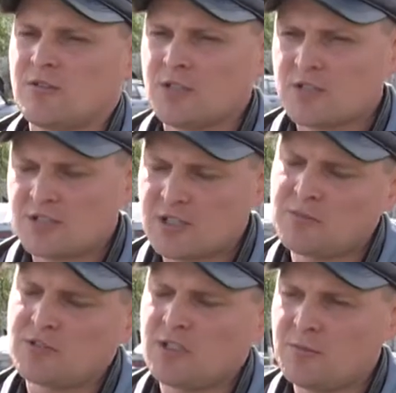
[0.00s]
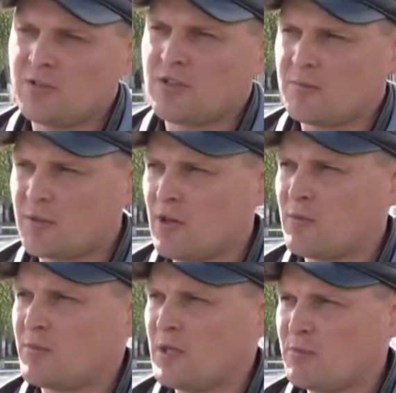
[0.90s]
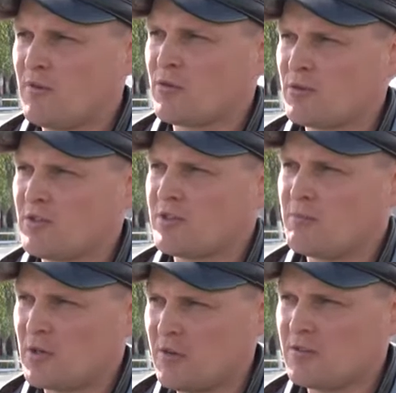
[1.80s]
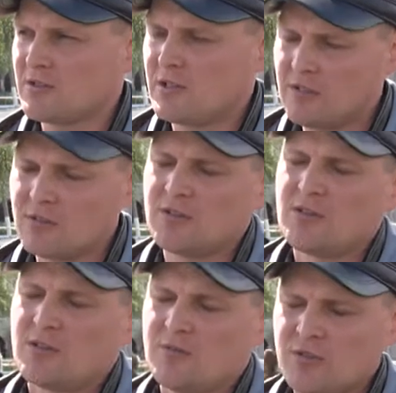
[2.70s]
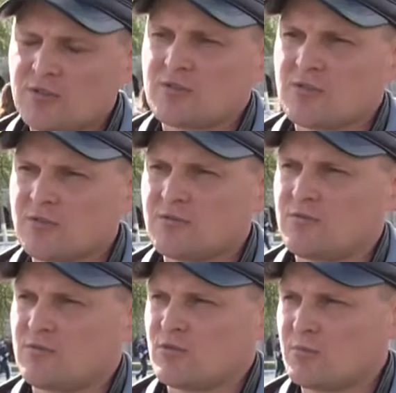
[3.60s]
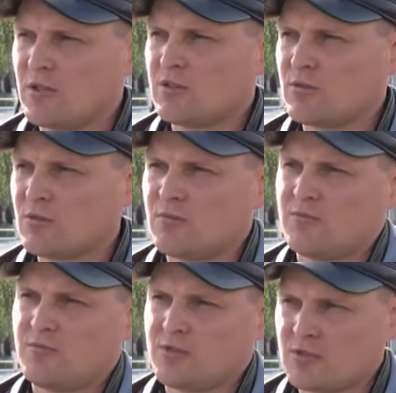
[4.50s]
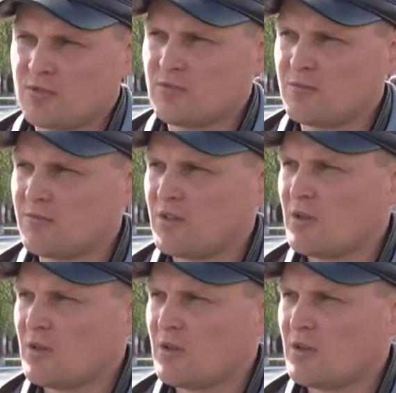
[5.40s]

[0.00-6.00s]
те же самые требования правил при повороте направо, налево мы должны уступать дорогу пешеходам.